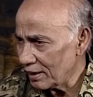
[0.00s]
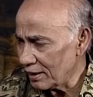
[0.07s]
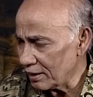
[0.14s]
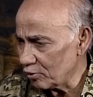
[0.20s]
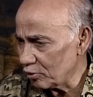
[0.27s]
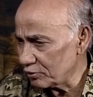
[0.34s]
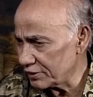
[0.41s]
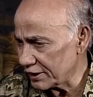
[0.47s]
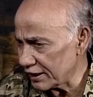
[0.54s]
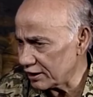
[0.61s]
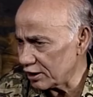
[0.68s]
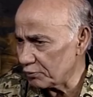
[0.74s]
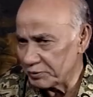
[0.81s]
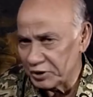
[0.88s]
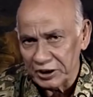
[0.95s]
एक
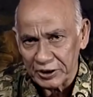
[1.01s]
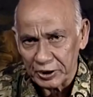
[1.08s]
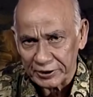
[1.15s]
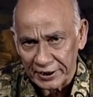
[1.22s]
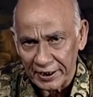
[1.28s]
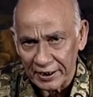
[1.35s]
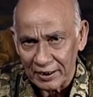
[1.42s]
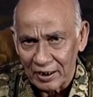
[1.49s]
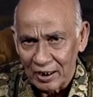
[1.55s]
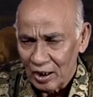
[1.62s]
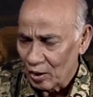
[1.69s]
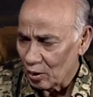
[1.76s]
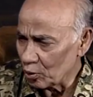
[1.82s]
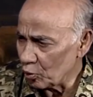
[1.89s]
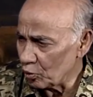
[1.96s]
जयदेव जी जो थे
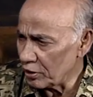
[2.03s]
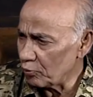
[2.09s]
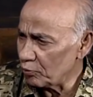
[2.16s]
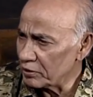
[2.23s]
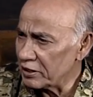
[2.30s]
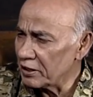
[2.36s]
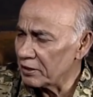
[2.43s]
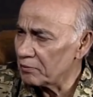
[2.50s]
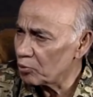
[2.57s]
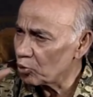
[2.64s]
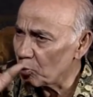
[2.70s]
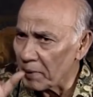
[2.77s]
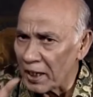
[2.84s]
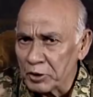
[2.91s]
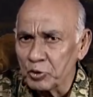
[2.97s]
उन्होंने उनकी
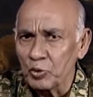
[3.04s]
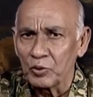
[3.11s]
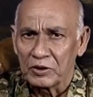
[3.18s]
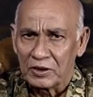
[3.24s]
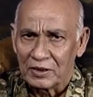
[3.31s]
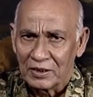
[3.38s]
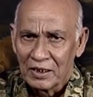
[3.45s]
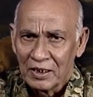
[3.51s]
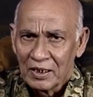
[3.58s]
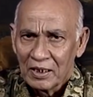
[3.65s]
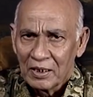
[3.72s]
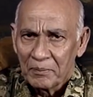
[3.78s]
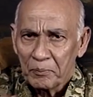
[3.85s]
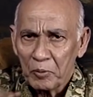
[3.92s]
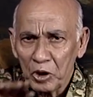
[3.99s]
रुबाइयों की
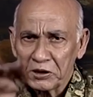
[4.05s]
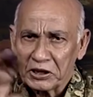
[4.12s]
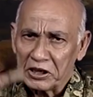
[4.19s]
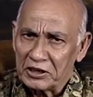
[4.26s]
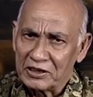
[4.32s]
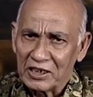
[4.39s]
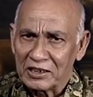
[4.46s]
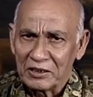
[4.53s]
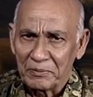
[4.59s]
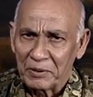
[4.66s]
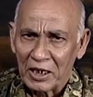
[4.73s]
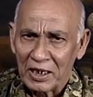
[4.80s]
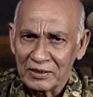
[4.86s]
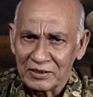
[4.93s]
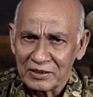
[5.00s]
बहुत अच्छी तर्ज
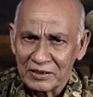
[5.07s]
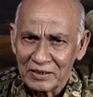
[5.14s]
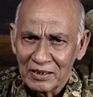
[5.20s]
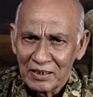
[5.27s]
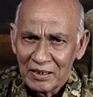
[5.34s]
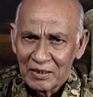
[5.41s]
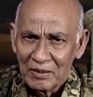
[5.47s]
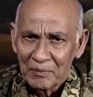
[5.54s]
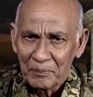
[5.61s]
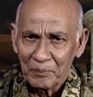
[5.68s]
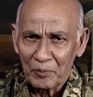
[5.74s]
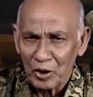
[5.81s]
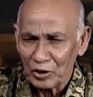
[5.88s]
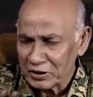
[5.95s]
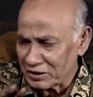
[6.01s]
बनाई थी
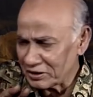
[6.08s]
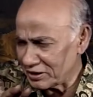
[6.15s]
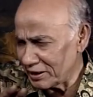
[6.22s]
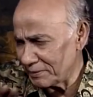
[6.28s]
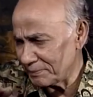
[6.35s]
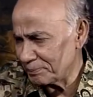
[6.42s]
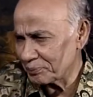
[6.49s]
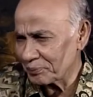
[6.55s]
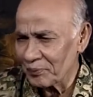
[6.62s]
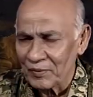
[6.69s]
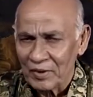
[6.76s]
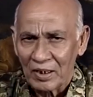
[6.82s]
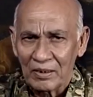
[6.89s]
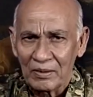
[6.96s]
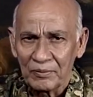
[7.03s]
बहुत अच्छे
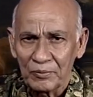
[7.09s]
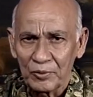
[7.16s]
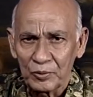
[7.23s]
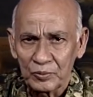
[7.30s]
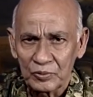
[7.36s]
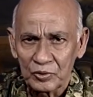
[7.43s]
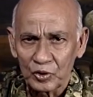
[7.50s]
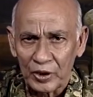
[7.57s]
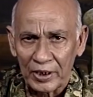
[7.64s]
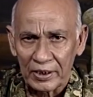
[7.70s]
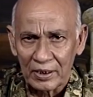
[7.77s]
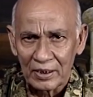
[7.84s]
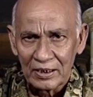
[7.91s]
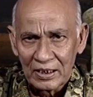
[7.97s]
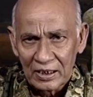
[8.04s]
वो जो है
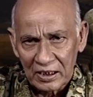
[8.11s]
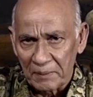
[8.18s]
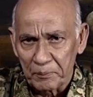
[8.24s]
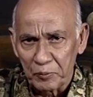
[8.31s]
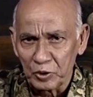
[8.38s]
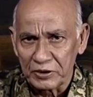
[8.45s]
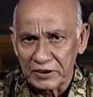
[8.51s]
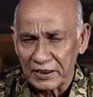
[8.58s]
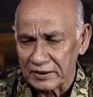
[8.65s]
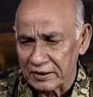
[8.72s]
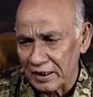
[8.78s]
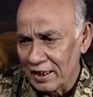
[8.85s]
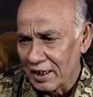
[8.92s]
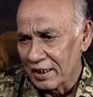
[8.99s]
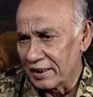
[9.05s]
ना कंपोज किए
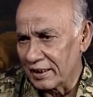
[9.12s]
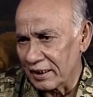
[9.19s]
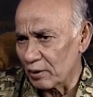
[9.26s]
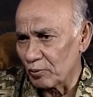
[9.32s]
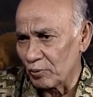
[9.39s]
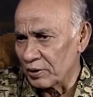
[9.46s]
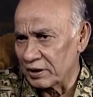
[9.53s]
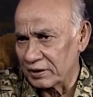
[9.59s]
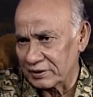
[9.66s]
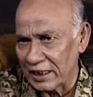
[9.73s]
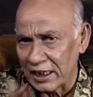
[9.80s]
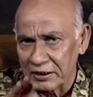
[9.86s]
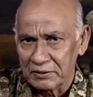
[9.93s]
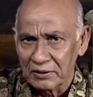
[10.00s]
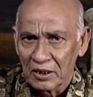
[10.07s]
थे लेकिन उन्हें
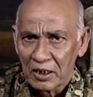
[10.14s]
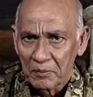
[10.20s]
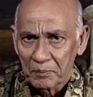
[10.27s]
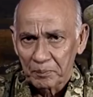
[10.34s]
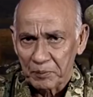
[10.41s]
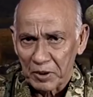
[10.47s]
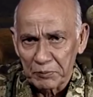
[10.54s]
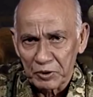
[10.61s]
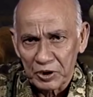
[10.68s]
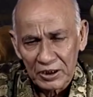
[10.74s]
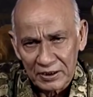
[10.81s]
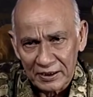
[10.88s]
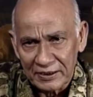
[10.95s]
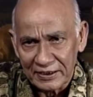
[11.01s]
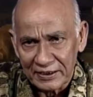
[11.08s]
शायद परमिशन
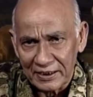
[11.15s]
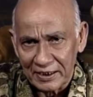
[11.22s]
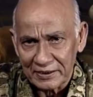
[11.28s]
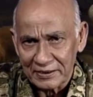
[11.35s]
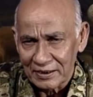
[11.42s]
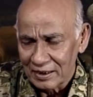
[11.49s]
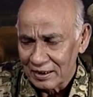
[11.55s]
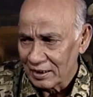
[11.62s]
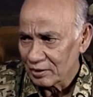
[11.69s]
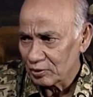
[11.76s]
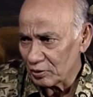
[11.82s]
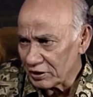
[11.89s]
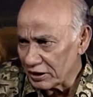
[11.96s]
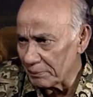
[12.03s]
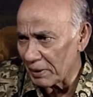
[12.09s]
नहीं दी गई तो
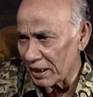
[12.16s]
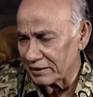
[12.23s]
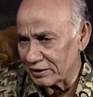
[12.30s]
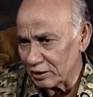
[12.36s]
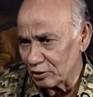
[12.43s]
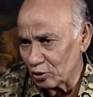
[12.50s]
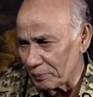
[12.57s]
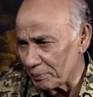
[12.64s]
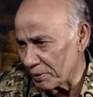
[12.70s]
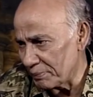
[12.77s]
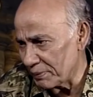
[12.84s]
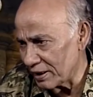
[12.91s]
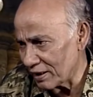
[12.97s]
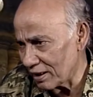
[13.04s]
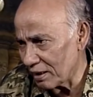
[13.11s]
ये बात थी तो फिर
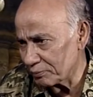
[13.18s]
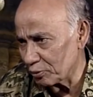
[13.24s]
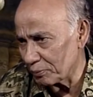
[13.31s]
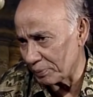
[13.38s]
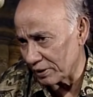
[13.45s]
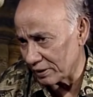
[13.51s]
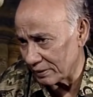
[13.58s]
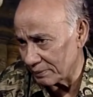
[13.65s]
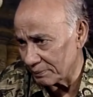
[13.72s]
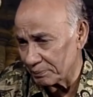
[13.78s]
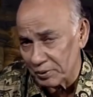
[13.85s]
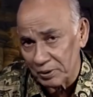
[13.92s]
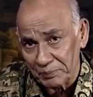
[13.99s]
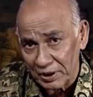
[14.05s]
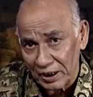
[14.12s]
मैंने कहा तो फिर
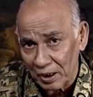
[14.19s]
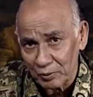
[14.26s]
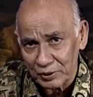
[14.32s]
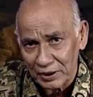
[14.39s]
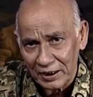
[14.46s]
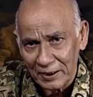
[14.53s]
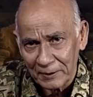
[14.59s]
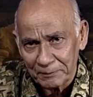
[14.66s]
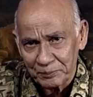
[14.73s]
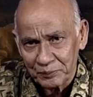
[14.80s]
फिर बेकार हो जाएगा